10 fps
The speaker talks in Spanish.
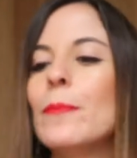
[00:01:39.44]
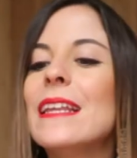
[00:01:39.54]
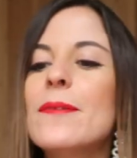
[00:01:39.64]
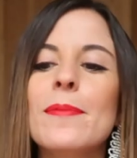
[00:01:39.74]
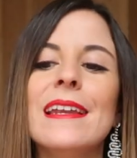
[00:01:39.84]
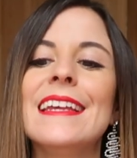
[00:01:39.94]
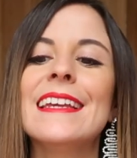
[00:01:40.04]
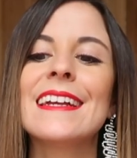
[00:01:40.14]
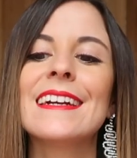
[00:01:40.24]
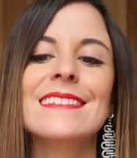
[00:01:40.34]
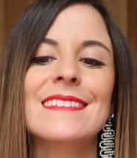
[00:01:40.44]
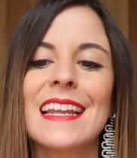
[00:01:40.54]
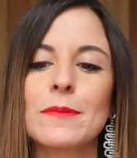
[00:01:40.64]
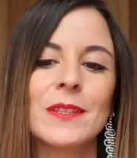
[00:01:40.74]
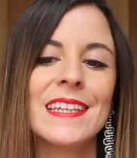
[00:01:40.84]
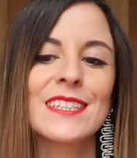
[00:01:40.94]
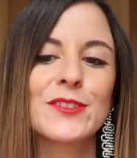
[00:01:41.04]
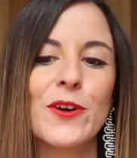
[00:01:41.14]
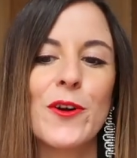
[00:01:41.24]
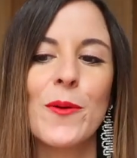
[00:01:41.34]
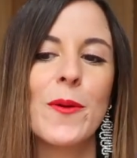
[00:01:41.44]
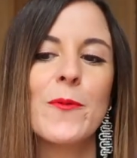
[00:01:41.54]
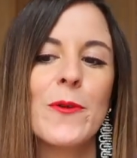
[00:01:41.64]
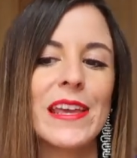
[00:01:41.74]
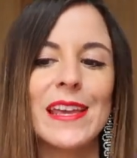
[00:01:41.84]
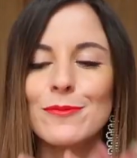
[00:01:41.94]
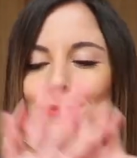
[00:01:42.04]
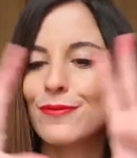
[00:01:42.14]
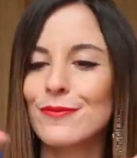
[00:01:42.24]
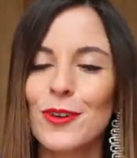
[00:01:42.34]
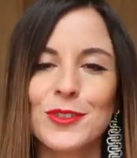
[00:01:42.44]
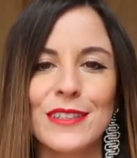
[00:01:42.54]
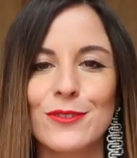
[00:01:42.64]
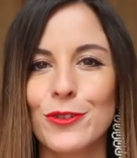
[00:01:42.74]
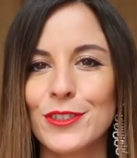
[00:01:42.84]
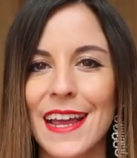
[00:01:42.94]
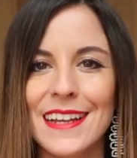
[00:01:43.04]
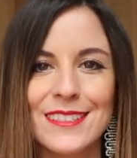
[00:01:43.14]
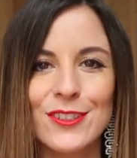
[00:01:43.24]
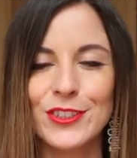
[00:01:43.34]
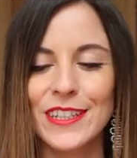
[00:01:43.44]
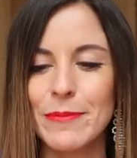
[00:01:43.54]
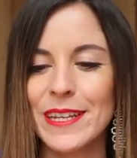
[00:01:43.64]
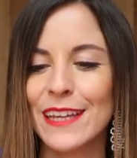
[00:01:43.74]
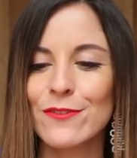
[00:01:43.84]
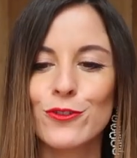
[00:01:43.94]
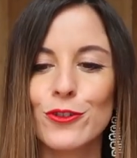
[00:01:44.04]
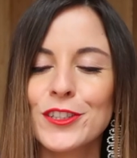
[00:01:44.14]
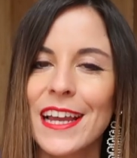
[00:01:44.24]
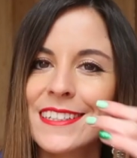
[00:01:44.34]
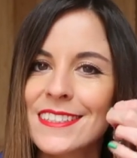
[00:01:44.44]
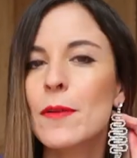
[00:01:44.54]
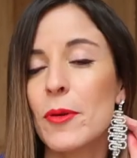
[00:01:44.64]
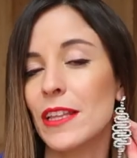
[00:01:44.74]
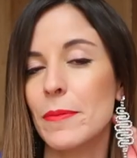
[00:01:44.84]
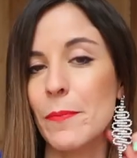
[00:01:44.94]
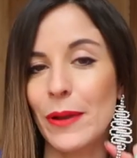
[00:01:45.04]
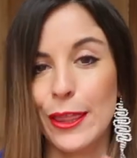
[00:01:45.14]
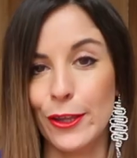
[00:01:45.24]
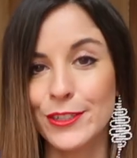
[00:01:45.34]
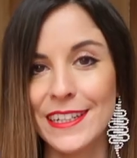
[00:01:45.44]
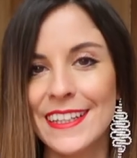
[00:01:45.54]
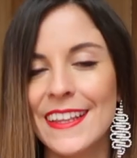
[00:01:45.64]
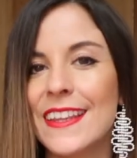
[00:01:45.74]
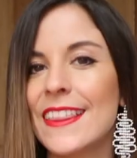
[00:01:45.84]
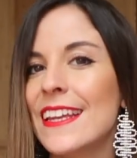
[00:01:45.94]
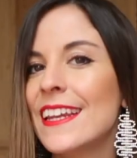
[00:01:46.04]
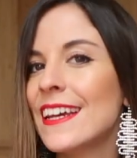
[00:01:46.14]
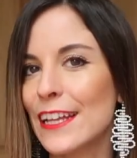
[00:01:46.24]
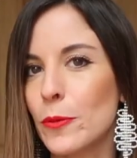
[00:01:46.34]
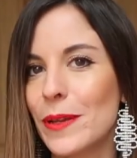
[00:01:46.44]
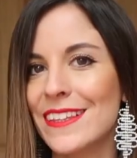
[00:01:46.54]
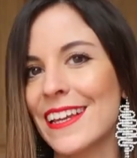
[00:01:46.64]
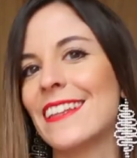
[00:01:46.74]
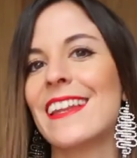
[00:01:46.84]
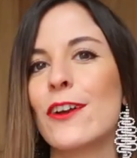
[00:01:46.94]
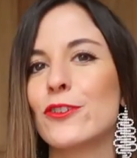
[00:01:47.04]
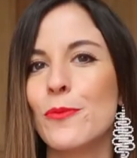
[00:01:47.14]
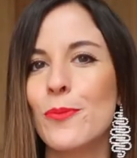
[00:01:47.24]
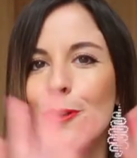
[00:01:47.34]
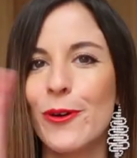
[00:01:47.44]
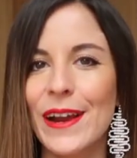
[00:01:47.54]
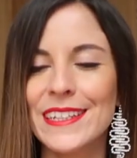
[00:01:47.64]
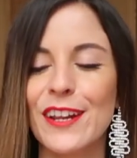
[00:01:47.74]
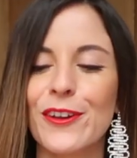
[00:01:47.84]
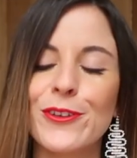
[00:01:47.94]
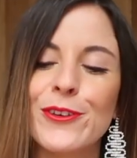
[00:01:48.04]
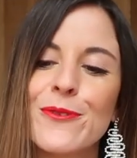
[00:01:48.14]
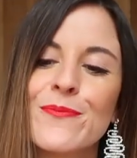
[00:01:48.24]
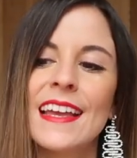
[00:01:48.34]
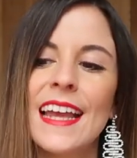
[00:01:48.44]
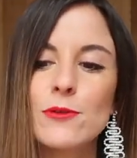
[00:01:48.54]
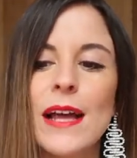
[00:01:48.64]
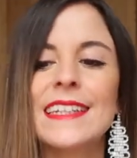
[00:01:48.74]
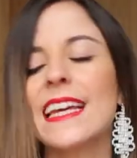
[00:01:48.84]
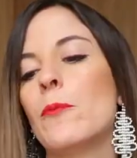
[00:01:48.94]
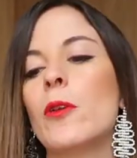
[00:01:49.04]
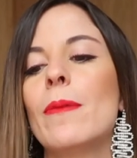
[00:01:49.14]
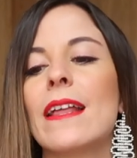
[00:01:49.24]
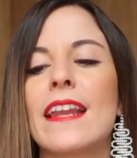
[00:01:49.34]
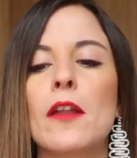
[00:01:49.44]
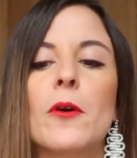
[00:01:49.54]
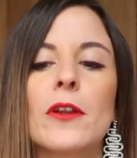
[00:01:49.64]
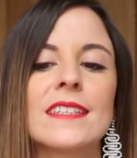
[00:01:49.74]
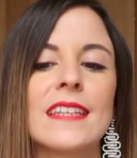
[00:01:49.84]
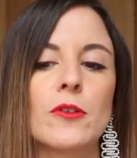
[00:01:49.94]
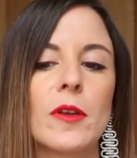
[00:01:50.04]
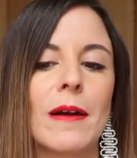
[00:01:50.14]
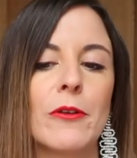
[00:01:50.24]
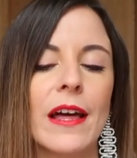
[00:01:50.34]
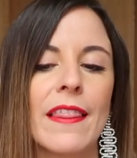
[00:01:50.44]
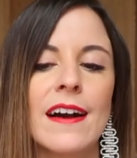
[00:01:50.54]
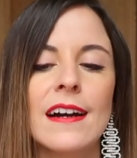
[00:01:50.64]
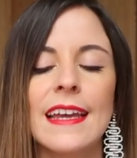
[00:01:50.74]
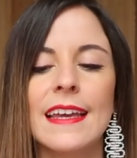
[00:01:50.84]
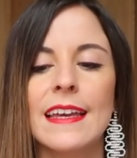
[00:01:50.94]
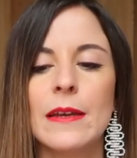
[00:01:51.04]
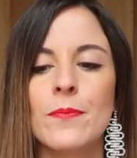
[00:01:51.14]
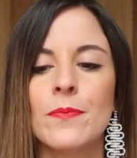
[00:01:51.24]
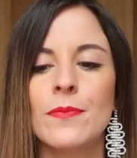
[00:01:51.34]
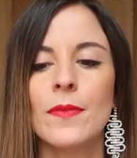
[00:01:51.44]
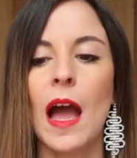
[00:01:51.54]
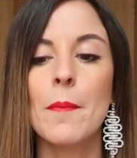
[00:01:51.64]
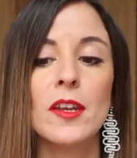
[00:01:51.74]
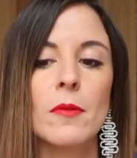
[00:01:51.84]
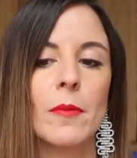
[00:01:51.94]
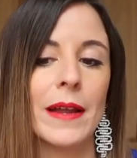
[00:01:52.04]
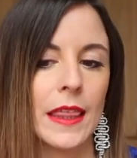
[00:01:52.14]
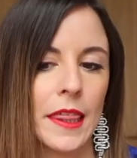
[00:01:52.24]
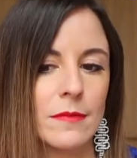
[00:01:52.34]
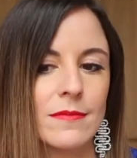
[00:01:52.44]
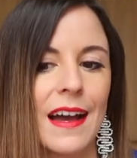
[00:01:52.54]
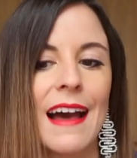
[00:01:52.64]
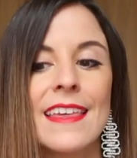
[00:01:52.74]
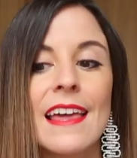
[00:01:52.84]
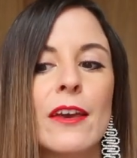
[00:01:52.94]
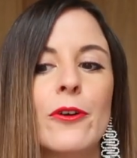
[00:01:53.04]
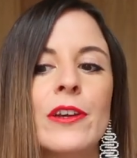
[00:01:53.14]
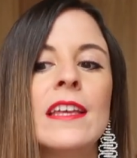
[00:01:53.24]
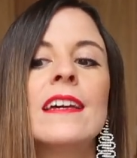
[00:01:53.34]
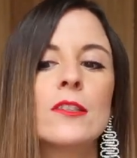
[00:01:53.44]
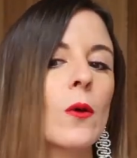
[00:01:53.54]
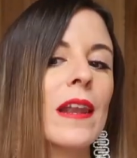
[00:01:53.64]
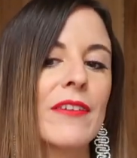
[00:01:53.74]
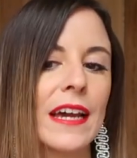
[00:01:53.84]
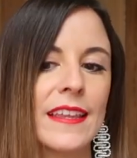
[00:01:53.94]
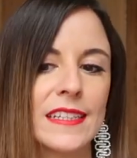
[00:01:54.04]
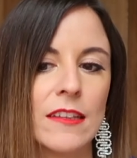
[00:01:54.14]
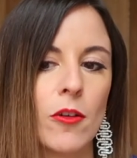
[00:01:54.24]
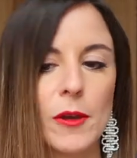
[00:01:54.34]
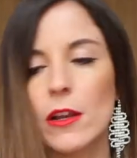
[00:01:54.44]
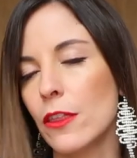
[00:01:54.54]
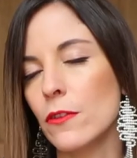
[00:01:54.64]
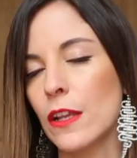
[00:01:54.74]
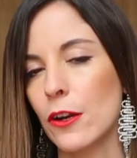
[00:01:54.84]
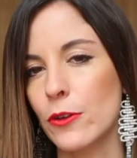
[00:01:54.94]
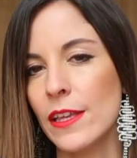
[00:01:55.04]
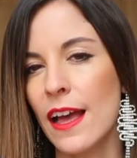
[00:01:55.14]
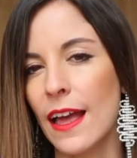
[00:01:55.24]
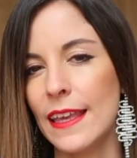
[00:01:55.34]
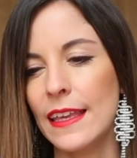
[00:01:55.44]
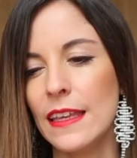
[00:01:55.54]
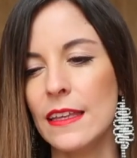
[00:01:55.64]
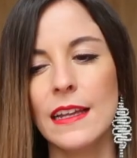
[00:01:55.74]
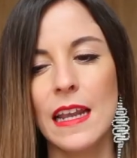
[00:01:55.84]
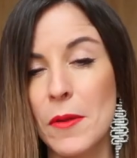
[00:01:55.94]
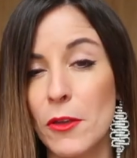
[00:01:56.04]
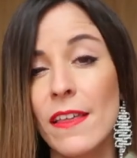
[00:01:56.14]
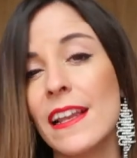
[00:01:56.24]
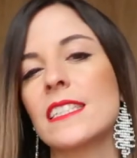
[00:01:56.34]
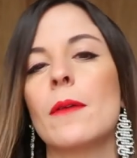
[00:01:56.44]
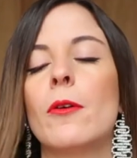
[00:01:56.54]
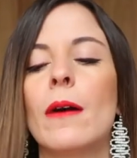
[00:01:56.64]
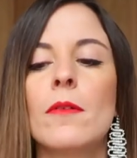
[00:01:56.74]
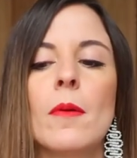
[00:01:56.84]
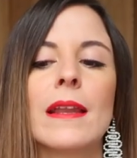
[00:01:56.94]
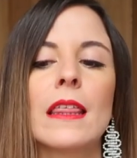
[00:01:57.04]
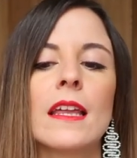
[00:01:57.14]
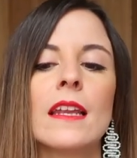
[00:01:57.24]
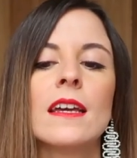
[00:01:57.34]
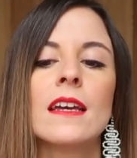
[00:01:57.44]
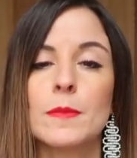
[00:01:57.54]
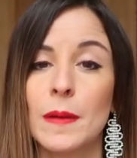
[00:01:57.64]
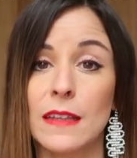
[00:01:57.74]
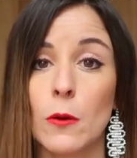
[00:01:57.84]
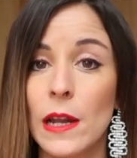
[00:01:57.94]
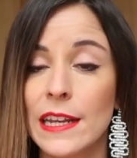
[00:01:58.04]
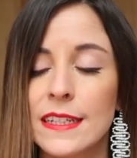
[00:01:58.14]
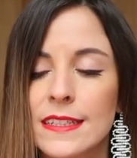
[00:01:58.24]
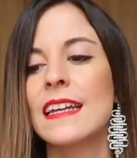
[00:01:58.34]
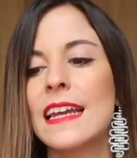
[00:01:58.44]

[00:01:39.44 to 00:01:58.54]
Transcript: Bling bling, las botellas son como muy ostentosas, no sé, brillantosas, pero también preciosas, he de decir. Estos pendientes que traigo son un poco ese rollo. Es una casa que puede parecer a lo mejor que está sobrevalorada, em, a mí no me lo parece. A día de hoy, todas las fragancias que tengo en mi colección de Roya y la mayoría de las que he probado me parecen espectaculares.